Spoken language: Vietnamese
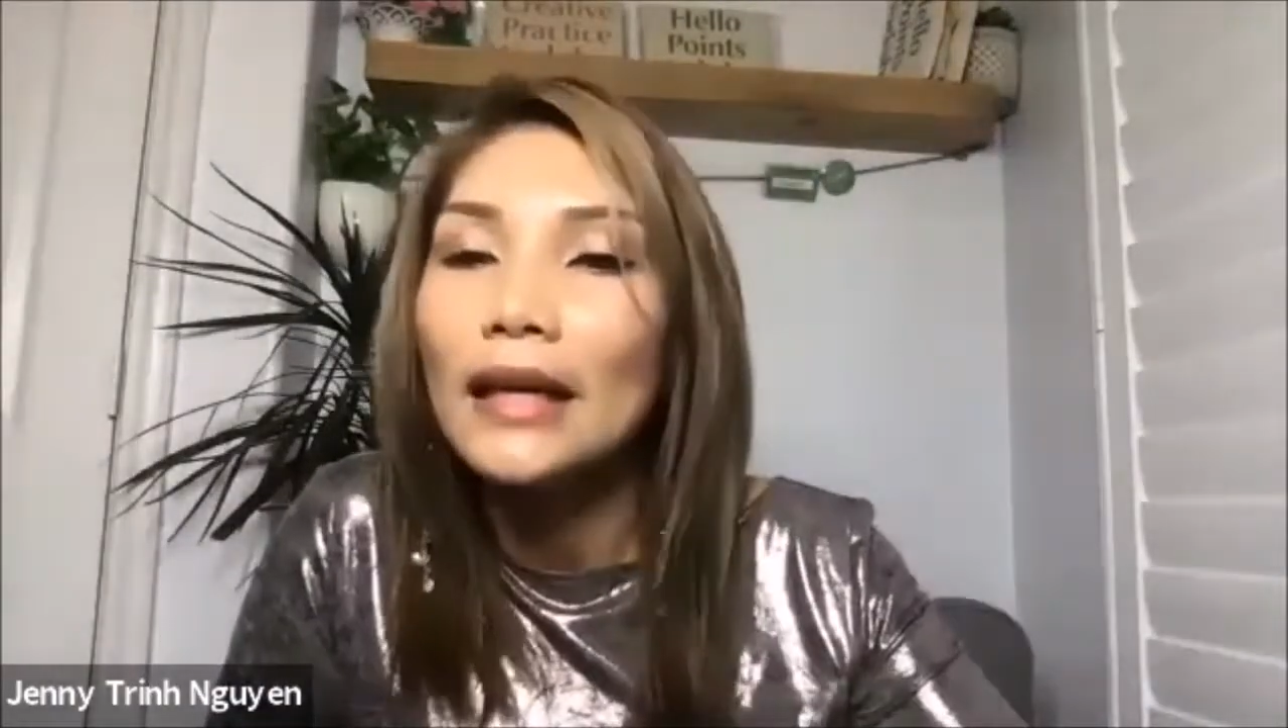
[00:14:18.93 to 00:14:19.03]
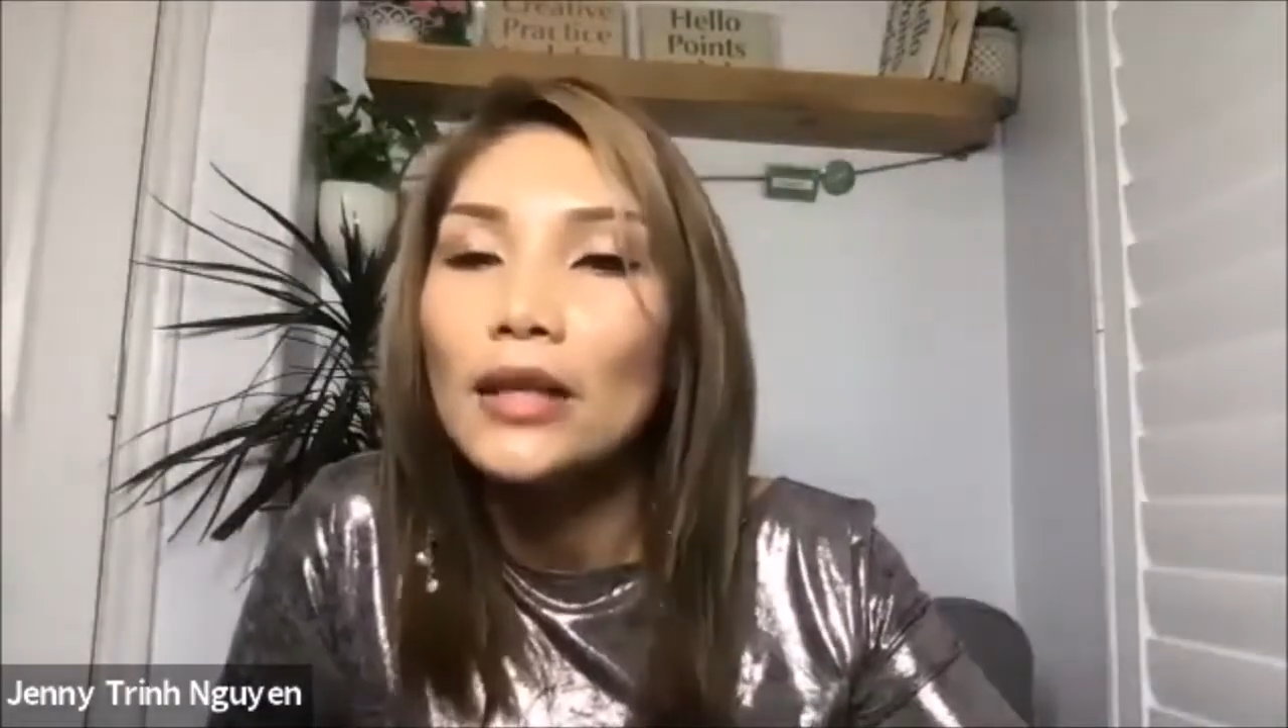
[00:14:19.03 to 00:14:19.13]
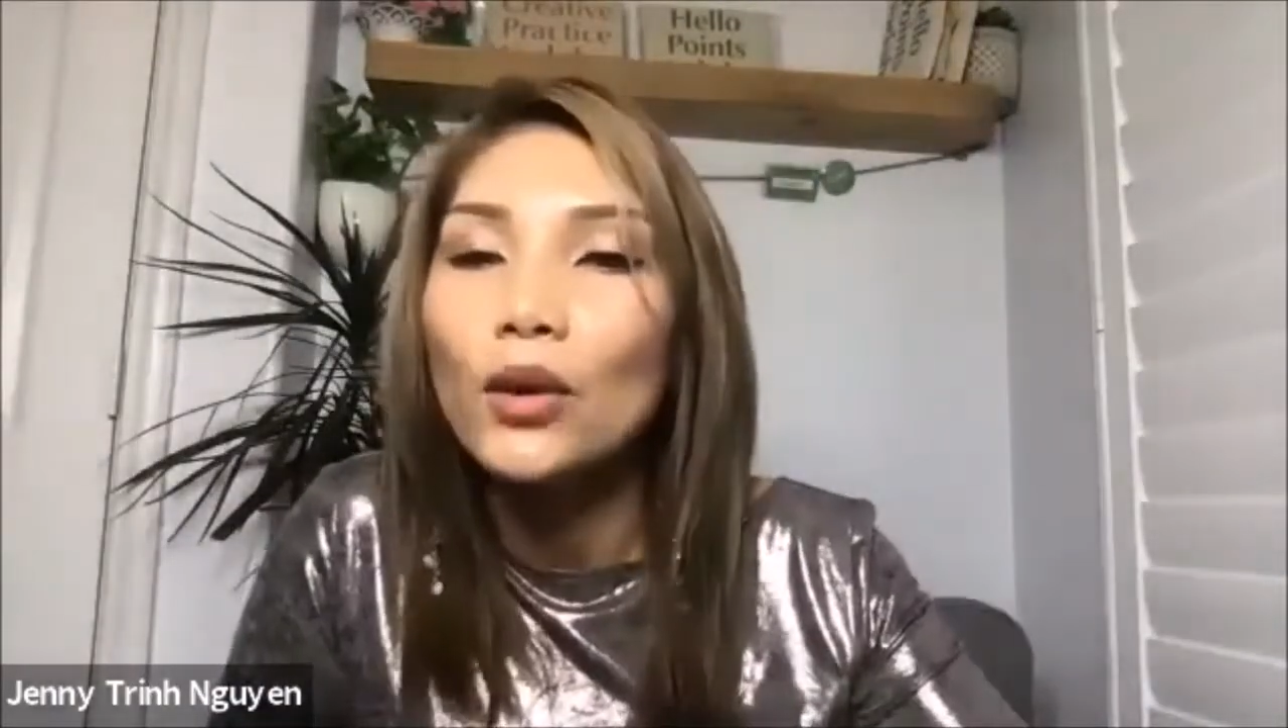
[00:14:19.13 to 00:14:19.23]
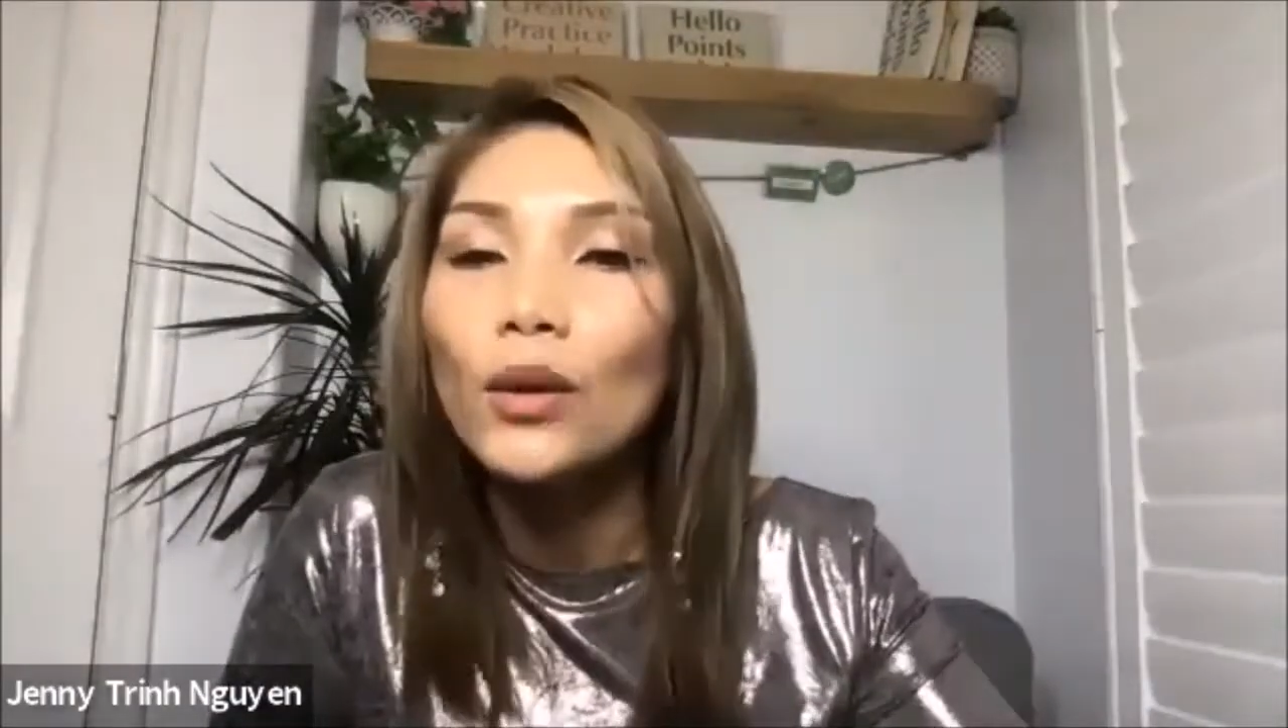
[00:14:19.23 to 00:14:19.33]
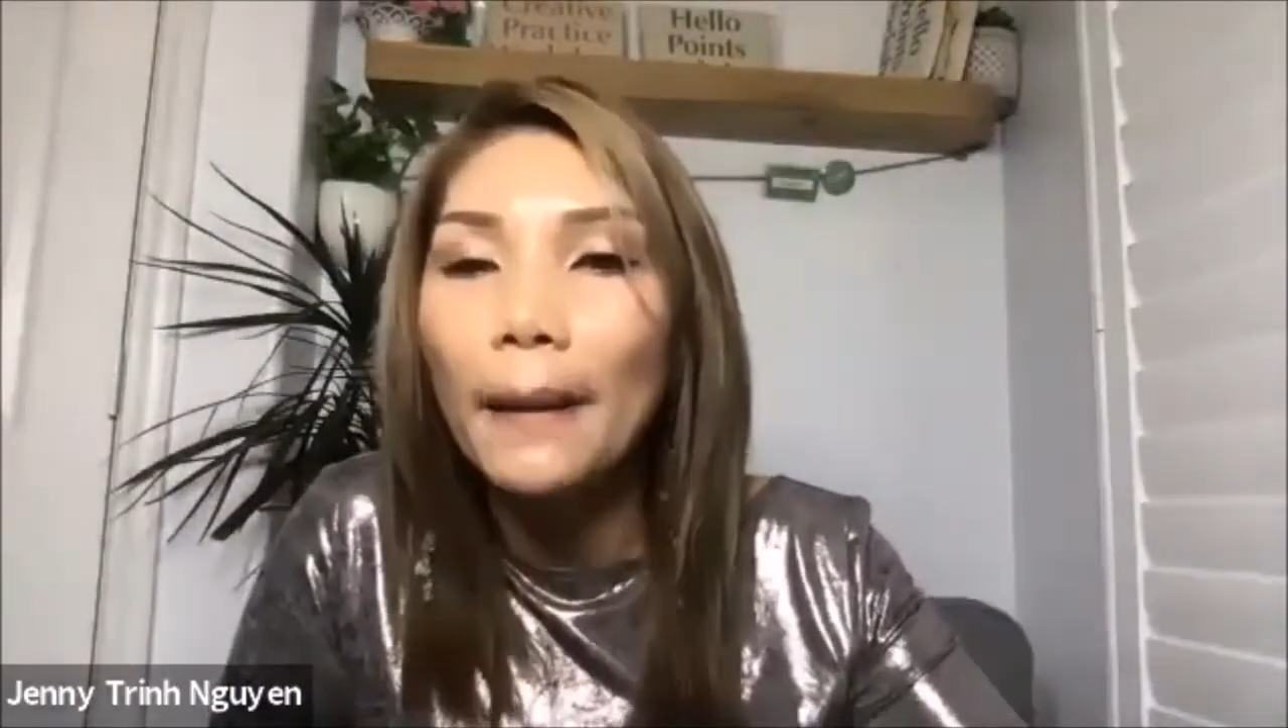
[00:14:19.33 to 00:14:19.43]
chạy số